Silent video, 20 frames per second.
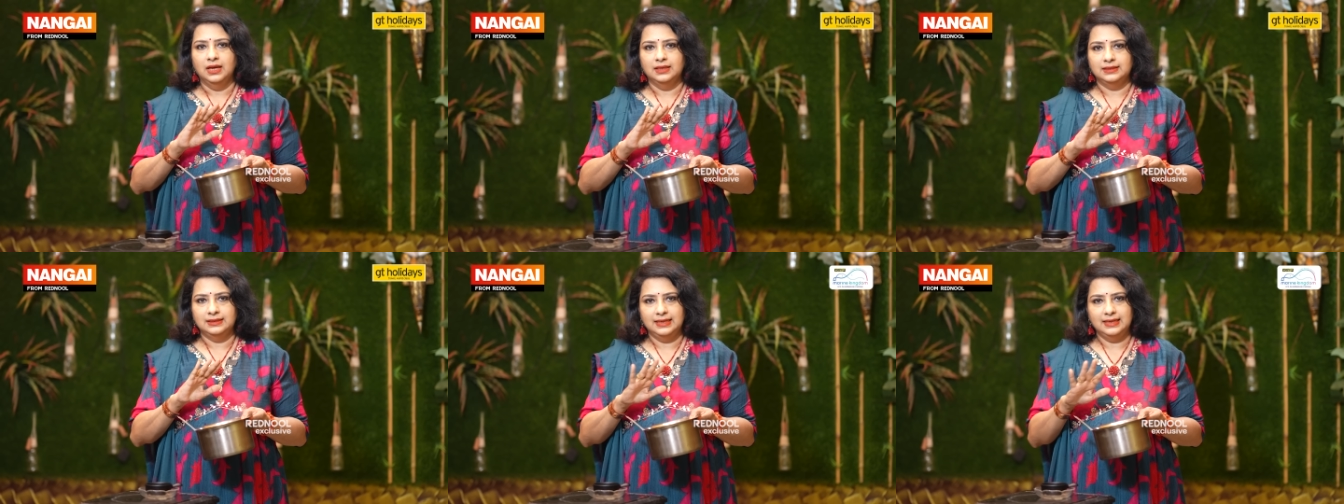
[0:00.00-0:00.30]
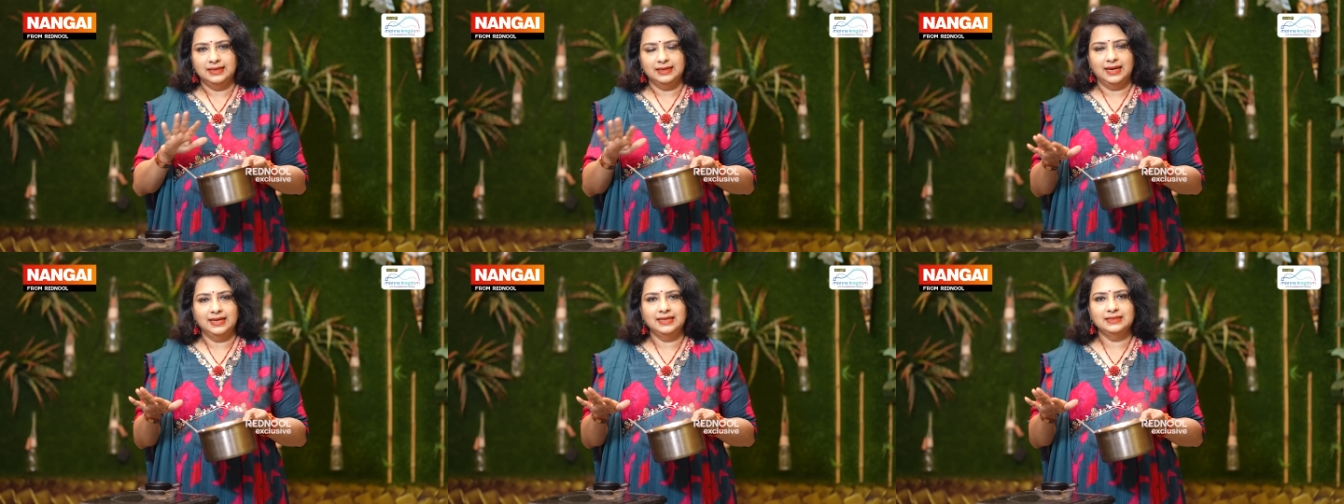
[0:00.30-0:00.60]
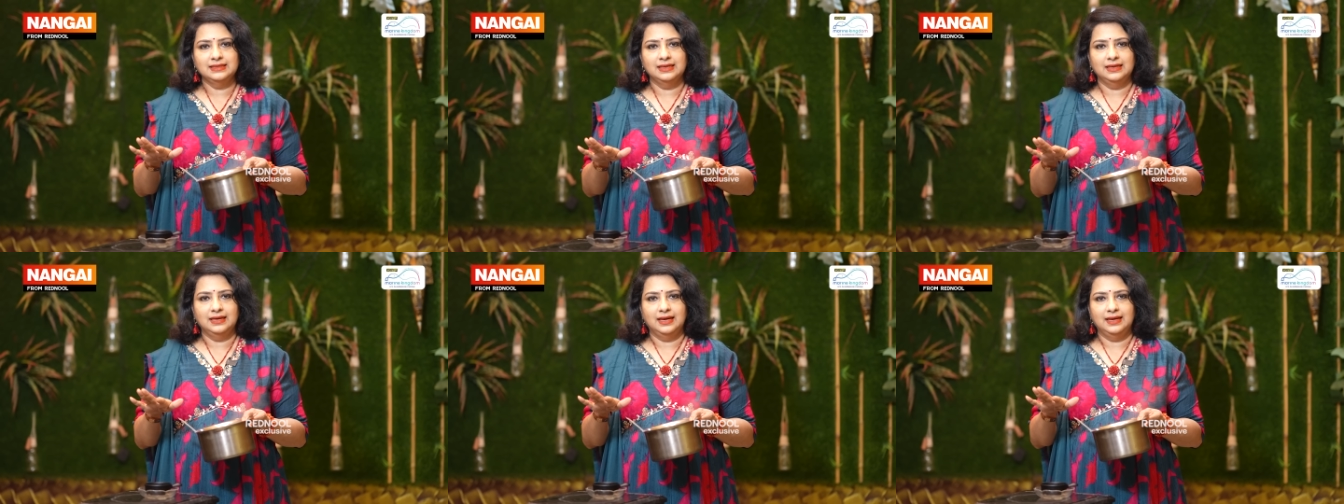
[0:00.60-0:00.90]
அதனால்
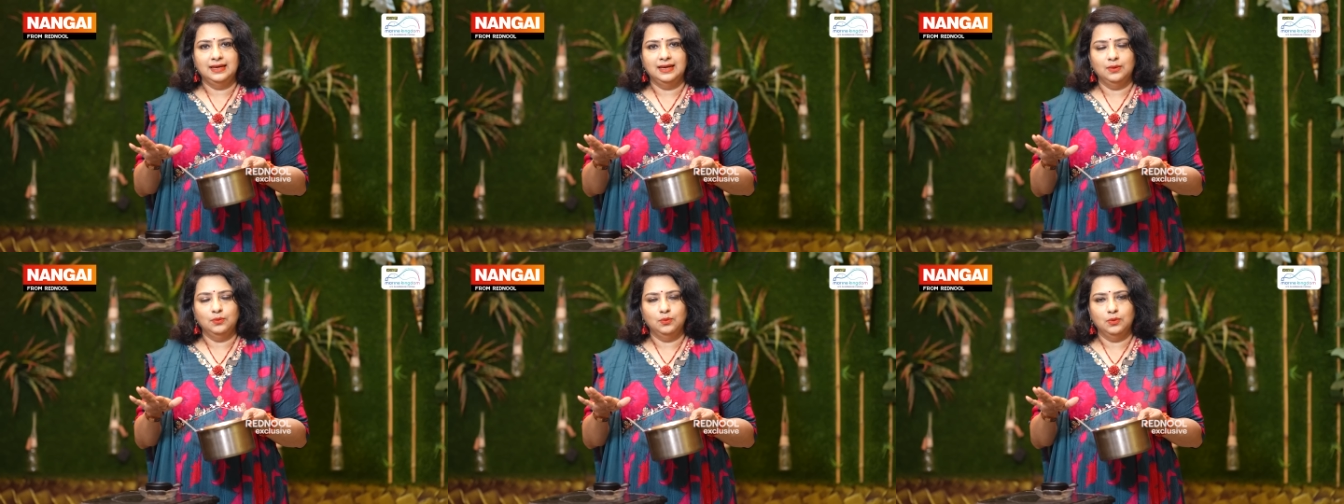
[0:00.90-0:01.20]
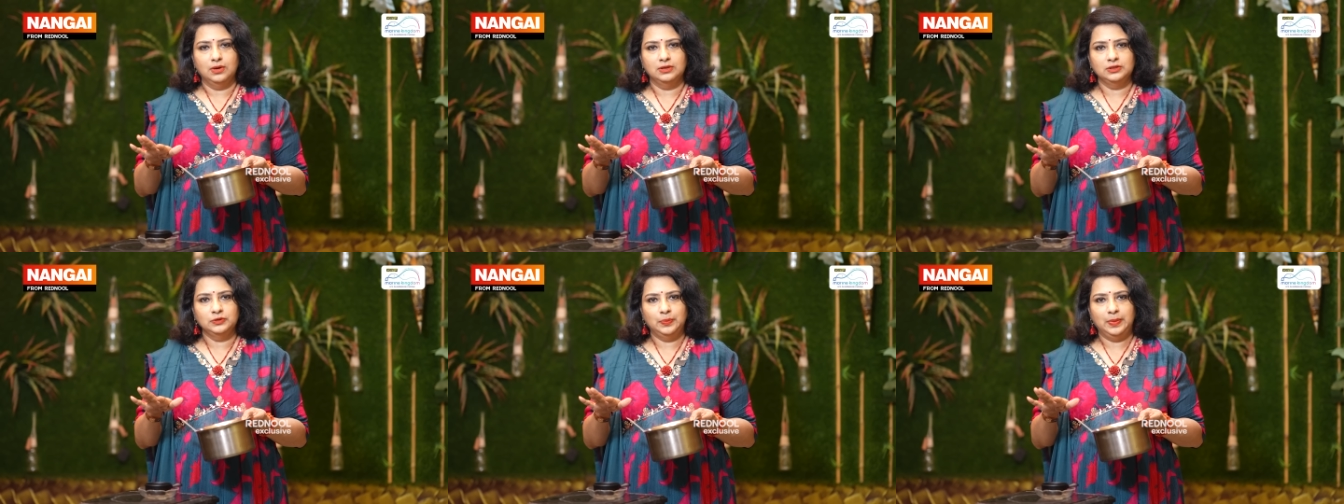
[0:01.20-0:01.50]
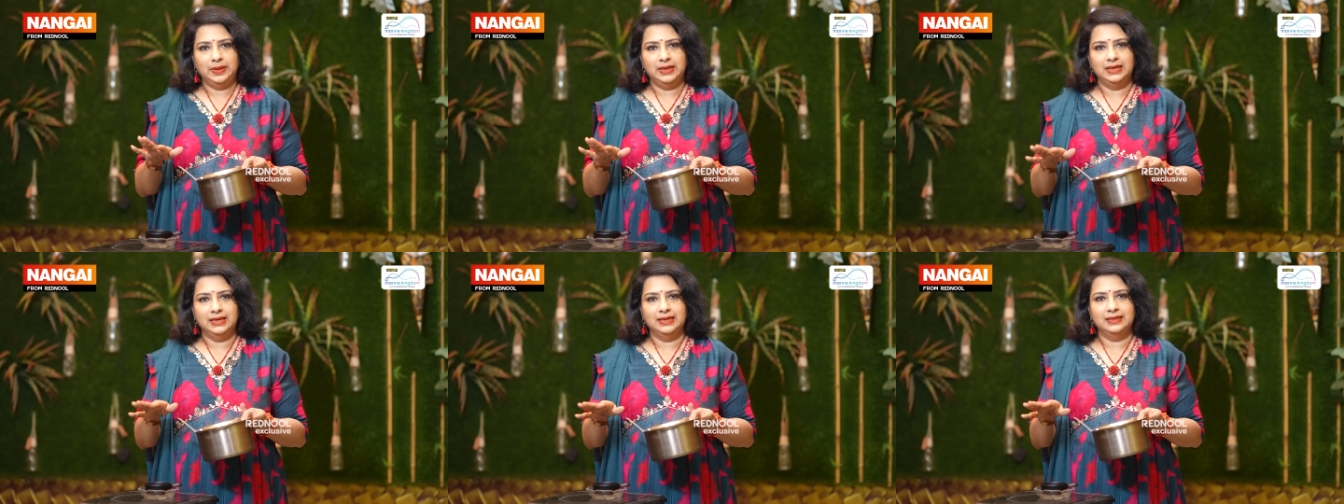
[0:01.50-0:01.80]
ரைஸை நல்லா வாஷ்
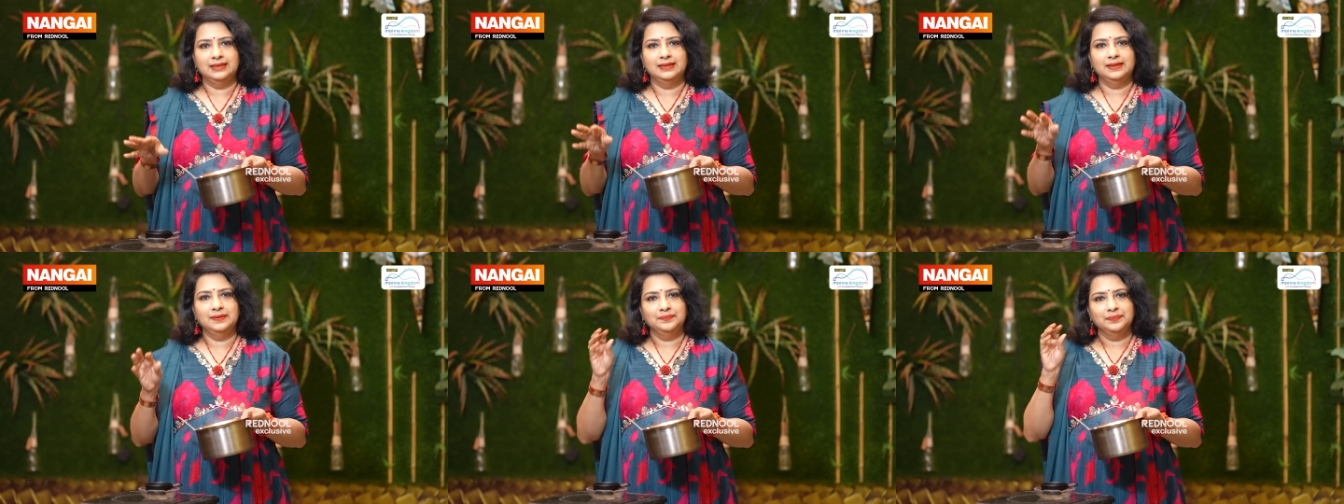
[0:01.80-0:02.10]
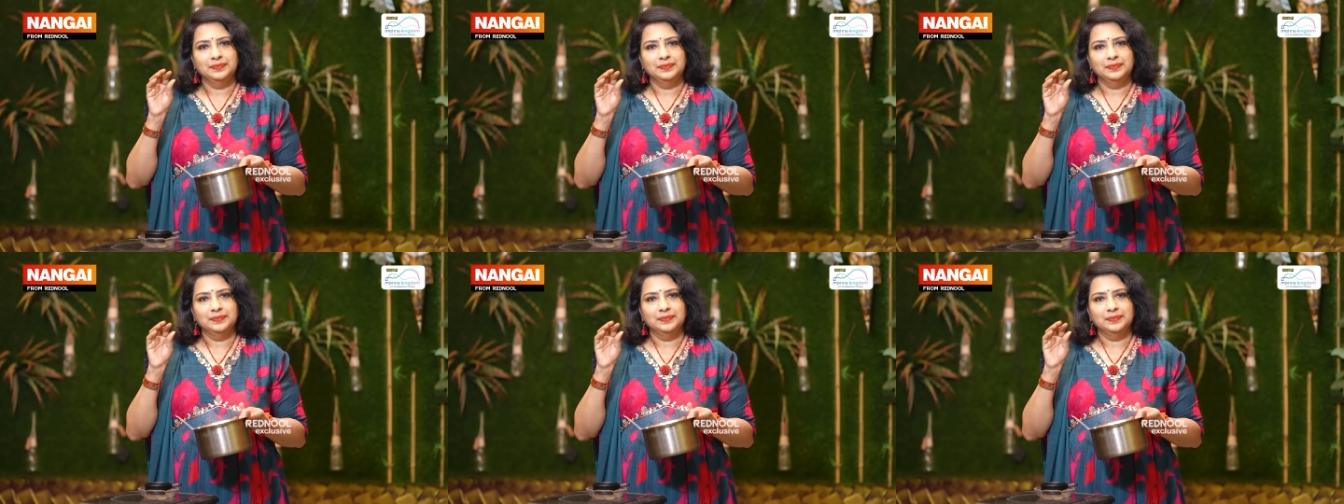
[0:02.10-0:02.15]
பண்ணிவிட்டு